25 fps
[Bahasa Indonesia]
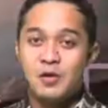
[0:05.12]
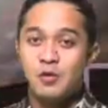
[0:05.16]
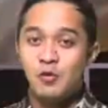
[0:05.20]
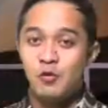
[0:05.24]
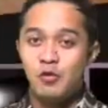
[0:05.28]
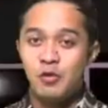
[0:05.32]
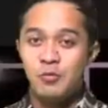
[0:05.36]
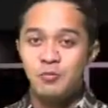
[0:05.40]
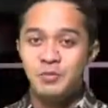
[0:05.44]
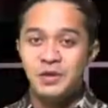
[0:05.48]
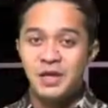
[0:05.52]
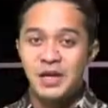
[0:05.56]

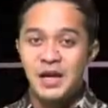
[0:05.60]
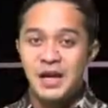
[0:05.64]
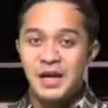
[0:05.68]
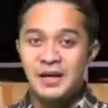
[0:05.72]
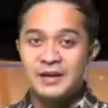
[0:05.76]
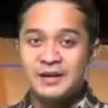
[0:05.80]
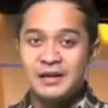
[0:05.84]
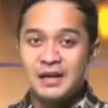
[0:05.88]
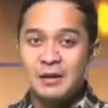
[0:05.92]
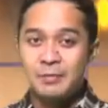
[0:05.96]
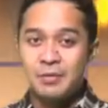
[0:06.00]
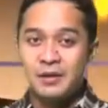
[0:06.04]
hukum
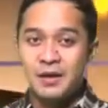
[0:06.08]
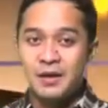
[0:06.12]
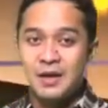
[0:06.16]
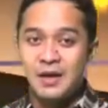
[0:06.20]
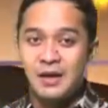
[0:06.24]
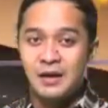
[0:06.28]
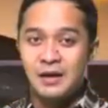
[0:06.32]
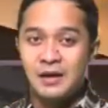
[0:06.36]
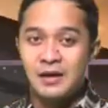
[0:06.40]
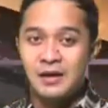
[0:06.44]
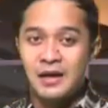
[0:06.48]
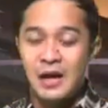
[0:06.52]
terhadap
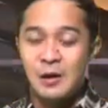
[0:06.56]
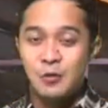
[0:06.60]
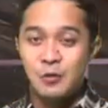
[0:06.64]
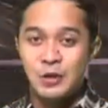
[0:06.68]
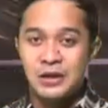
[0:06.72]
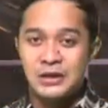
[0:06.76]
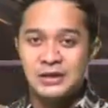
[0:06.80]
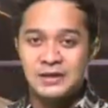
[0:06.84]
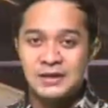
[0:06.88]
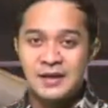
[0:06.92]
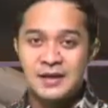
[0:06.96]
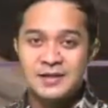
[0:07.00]
pelanggar
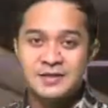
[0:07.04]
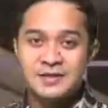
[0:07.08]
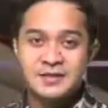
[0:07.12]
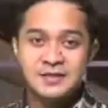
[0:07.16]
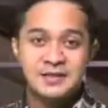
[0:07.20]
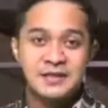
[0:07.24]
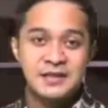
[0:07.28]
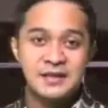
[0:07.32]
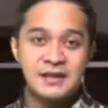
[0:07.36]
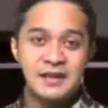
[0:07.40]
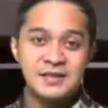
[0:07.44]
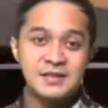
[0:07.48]
lalu
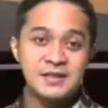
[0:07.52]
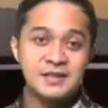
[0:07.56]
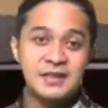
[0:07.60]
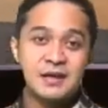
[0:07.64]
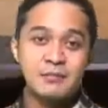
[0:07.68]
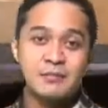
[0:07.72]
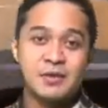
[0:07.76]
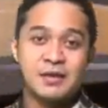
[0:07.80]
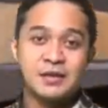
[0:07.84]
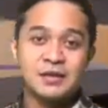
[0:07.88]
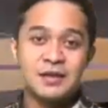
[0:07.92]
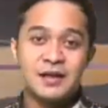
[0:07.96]
lintas tidak
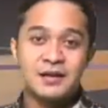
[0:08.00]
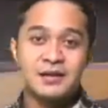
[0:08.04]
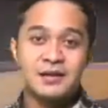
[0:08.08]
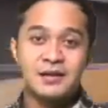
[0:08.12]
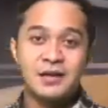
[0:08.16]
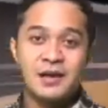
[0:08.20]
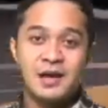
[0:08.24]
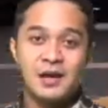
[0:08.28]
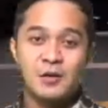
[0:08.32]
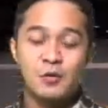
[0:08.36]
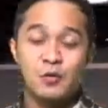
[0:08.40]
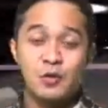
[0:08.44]
serta-merta
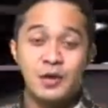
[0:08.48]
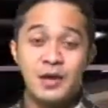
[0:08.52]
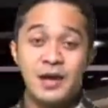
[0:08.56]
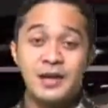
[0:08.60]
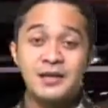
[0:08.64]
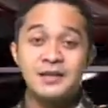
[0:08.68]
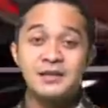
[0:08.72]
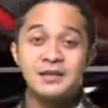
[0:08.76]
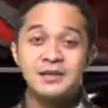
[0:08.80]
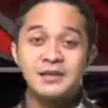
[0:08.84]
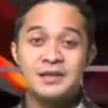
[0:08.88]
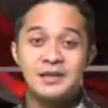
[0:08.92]

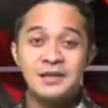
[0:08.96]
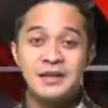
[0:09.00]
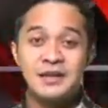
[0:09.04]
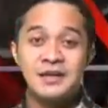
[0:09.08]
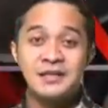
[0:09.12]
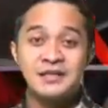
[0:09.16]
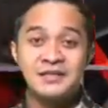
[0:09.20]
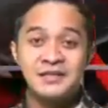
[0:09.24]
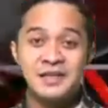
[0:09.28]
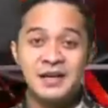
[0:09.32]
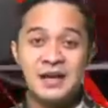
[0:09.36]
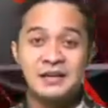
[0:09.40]
dilakukan
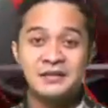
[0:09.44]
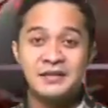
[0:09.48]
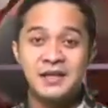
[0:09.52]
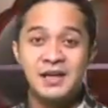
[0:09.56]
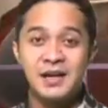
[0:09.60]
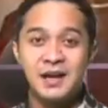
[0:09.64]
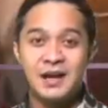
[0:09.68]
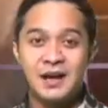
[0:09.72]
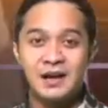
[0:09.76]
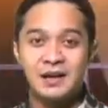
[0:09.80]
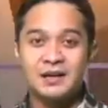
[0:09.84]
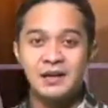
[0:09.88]
dengan cara
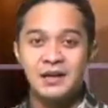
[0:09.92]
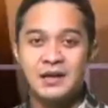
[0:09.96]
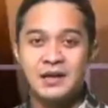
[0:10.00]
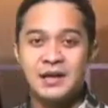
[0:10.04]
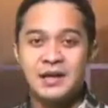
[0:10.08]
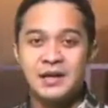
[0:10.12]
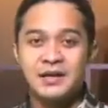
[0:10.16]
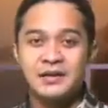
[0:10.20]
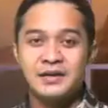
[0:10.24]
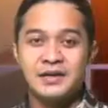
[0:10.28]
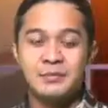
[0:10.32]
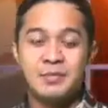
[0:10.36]
tilang.
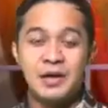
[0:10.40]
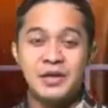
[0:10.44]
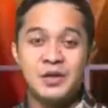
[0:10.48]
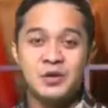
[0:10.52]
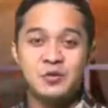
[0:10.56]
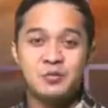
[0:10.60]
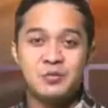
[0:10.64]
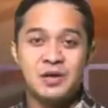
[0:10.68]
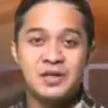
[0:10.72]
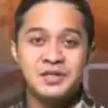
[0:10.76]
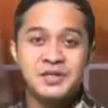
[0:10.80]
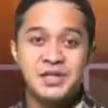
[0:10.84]
Di
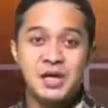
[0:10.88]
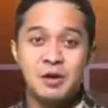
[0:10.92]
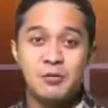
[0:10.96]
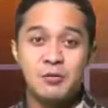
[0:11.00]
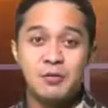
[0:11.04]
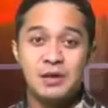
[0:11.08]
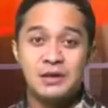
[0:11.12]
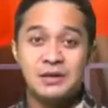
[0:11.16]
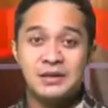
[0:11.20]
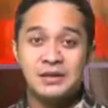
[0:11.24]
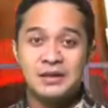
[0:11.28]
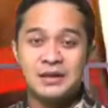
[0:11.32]
Banyumas,
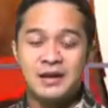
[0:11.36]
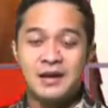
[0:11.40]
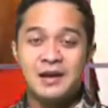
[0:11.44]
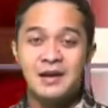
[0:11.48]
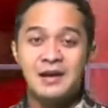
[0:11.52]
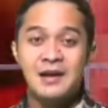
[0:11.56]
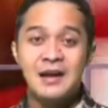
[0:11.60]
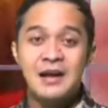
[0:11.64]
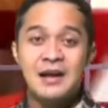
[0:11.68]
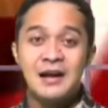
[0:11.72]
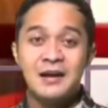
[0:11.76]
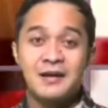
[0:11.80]
Jawa
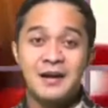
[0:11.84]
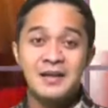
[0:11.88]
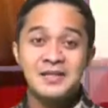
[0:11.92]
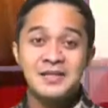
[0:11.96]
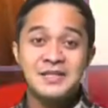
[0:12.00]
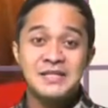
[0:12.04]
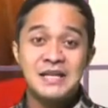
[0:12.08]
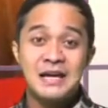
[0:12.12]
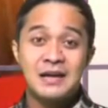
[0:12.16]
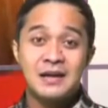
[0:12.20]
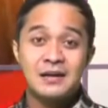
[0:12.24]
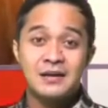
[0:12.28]
Tengah,
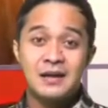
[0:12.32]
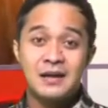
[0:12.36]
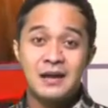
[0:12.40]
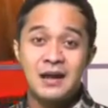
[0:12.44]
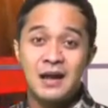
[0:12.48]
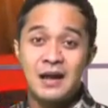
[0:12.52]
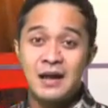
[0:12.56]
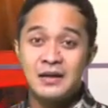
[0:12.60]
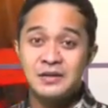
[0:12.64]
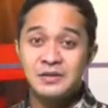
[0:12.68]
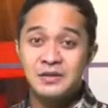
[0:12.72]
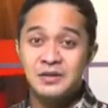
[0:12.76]
razia
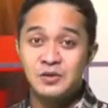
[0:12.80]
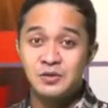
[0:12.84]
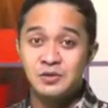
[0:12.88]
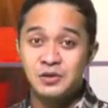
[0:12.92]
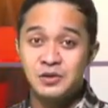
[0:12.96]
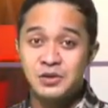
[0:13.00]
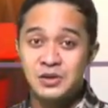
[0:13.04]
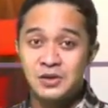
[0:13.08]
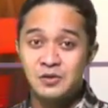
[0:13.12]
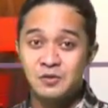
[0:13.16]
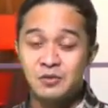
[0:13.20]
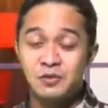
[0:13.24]
kendaraan
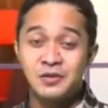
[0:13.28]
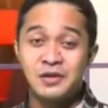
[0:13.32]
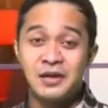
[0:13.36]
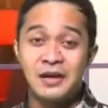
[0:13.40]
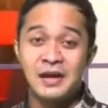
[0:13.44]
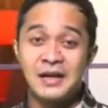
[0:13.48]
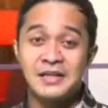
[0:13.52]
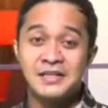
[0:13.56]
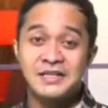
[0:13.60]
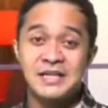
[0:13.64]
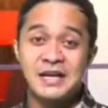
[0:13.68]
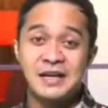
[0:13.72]
justru
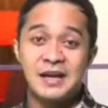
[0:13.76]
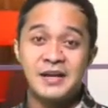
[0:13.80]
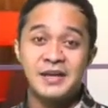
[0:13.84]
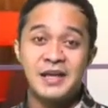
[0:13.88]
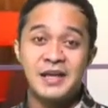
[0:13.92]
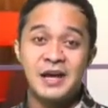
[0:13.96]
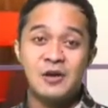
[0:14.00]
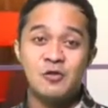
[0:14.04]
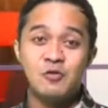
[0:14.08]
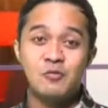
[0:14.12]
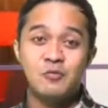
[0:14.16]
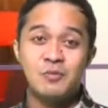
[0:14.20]
dengan cara
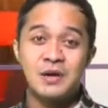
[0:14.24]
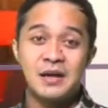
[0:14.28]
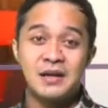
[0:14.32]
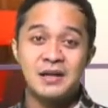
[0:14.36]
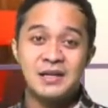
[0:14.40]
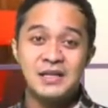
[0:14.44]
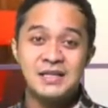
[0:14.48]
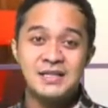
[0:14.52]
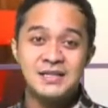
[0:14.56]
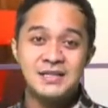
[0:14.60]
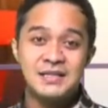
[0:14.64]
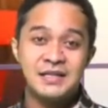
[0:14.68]
yang
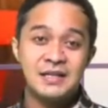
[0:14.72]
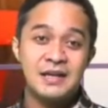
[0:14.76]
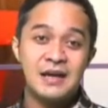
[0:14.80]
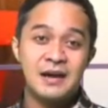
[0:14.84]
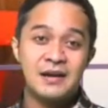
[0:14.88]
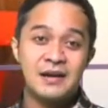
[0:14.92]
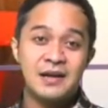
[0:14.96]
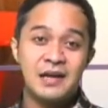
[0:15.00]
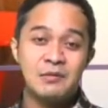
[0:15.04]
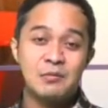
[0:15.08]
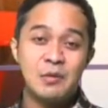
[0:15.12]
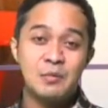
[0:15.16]
humanis
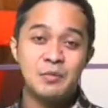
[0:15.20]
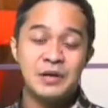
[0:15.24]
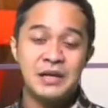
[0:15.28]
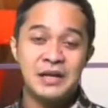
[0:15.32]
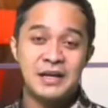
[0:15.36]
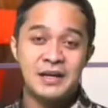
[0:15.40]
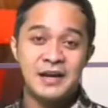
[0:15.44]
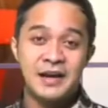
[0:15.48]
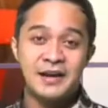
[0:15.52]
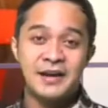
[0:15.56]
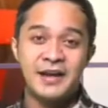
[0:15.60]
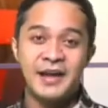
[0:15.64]
yakni
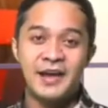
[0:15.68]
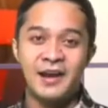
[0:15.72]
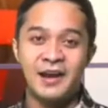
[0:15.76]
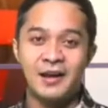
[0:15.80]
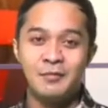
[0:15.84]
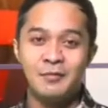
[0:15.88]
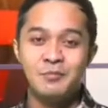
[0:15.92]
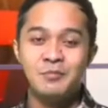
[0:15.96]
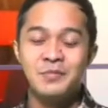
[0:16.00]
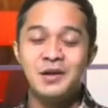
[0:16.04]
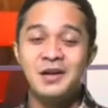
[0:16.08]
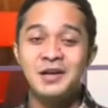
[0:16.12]
memberikan
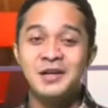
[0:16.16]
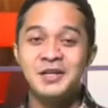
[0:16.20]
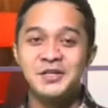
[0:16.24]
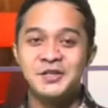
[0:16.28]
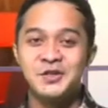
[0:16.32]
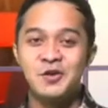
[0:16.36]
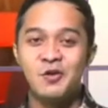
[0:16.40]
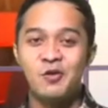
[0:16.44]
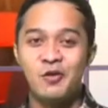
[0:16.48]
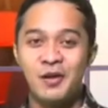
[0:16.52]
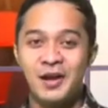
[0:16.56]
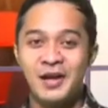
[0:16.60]
helm,
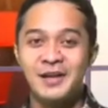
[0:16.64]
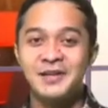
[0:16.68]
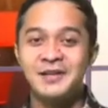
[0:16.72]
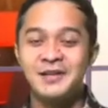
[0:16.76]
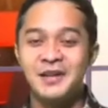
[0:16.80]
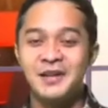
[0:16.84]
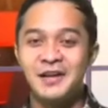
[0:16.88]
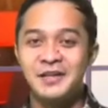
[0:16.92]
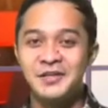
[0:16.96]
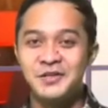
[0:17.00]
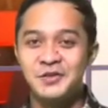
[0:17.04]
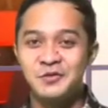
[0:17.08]

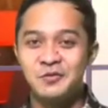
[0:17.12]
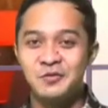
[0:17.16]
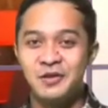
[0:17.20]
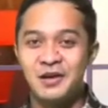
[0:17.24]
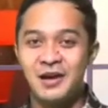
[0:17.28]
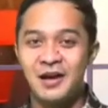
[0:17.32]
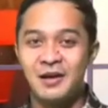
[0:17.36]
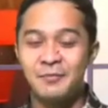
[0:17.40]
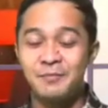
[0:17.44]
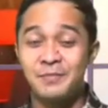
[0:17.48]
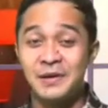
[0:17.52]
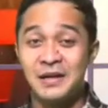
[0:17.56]
coklat, dan
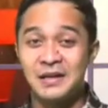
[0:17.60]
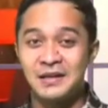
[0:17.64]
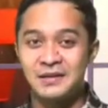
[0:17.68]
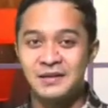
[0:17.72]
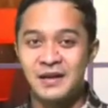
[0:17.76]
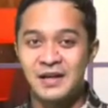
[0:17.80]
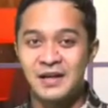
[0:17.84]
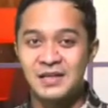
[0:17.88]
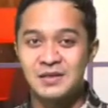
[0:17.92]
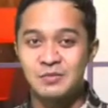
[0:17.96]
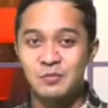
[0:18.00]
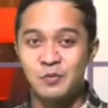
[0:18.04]
juga
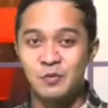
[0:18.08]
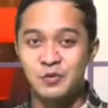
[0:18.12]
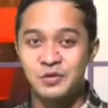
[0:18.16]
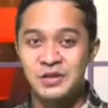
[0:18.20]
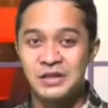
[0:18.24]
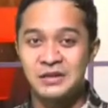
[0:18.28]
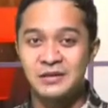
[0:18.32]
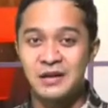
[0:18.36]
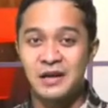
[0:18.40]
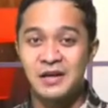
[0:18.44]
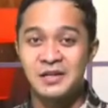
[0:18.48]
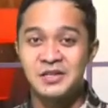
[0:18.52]
pentas
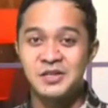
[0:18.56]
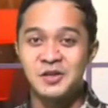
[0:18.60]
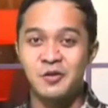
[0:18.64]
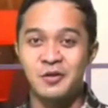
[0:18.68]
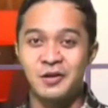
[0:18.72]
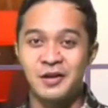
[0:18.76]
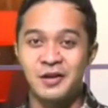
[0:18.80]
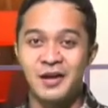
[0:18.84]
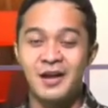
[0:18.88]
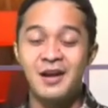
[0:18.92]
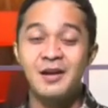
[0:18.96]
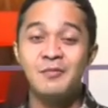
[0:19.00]
musik
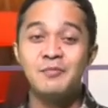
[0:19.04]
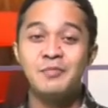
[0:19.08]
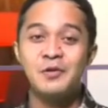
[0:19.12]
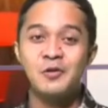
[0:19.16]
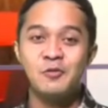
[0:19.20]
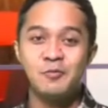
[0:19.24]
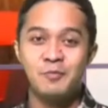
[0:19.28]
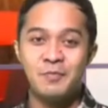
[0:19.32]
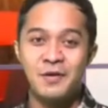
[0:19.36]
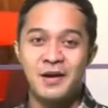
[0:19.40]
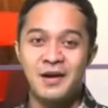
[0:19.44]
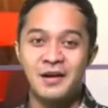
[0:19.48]
tradisional
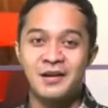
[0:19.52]
berupa